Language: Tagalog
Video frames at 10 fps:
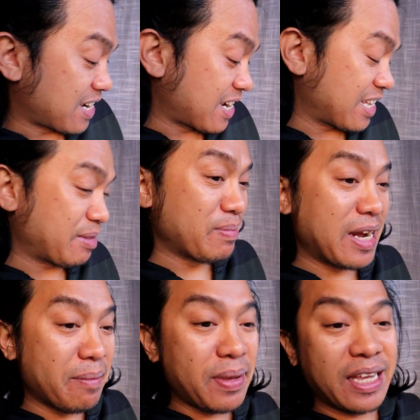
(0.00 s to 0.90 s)
At
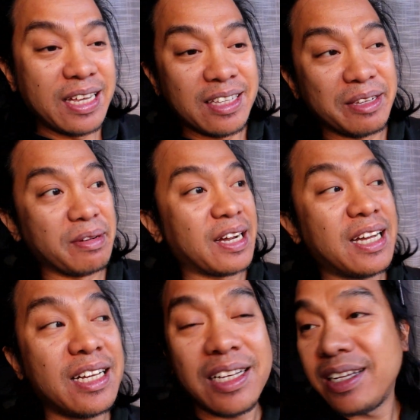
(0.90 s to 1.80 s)
malamig, di ba?
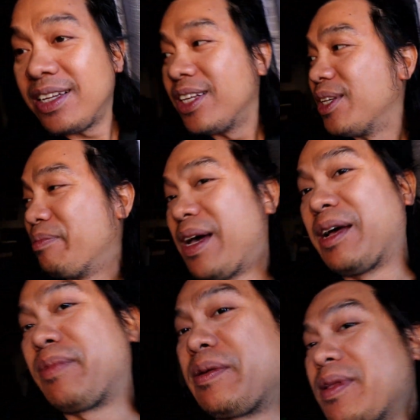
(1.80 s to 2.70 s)

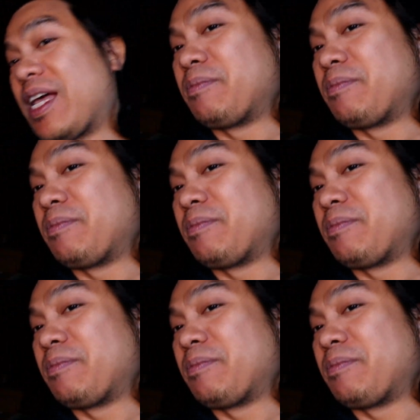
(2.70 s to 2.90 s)
balak pa naman